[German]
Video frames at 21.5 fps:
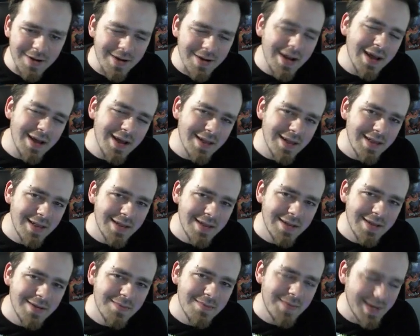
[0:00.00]
oder?
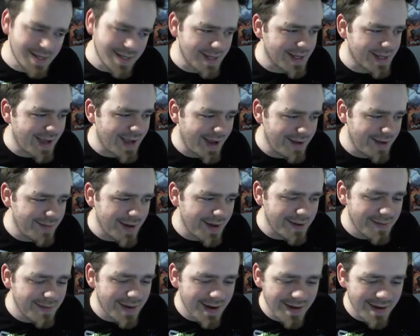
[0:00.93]
Besser ist keine, meiner
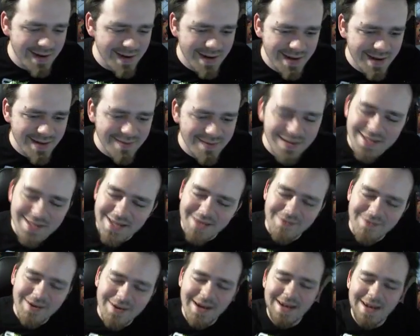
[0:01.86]
Meinung nach. Wenn es euch
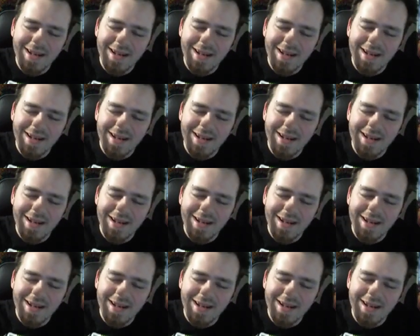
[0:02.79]
gefallen hat,